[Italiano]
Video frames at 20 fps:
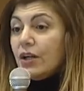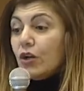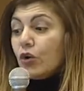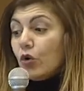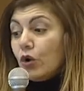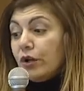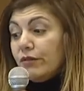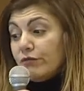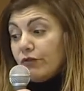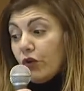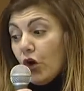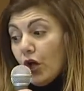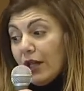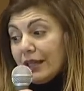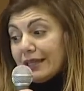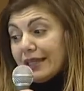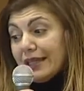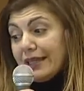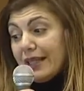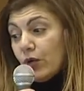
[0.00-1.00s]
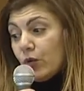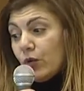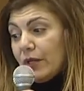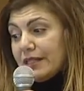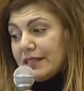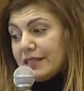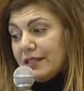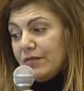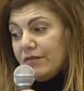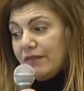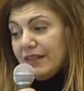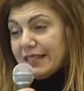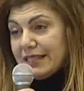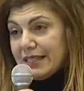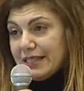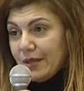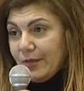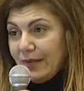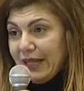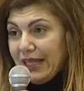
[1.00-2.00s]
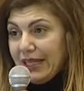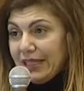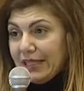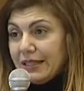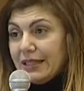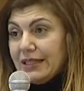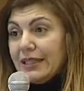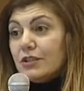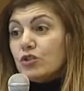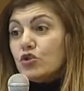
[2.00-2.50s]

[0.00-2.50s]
coinvolta da questi investimenti